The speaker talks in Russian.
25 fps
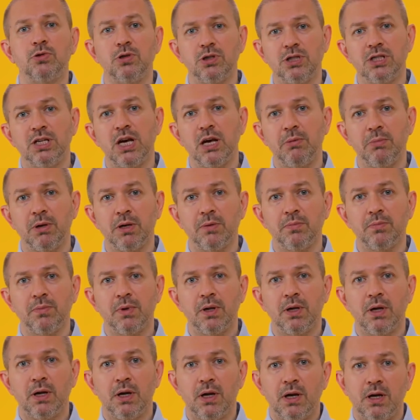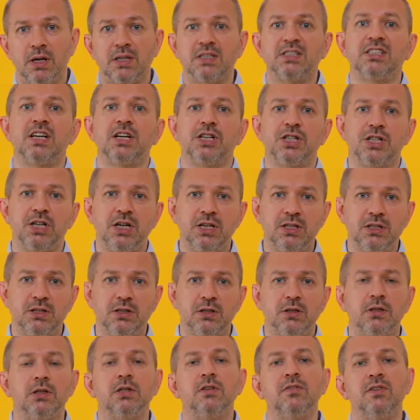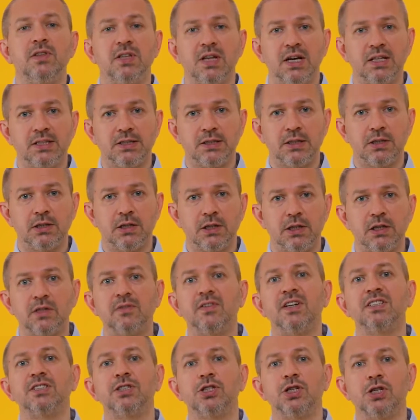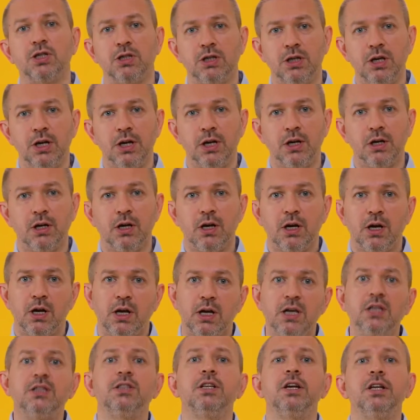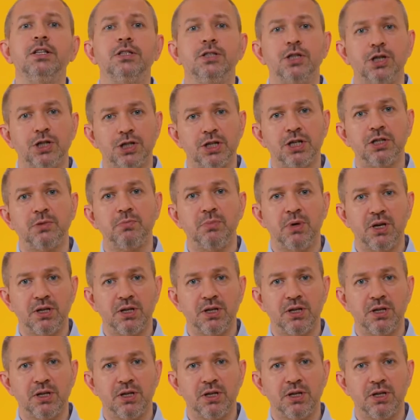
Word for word: частями за 6, 12, 24 и 36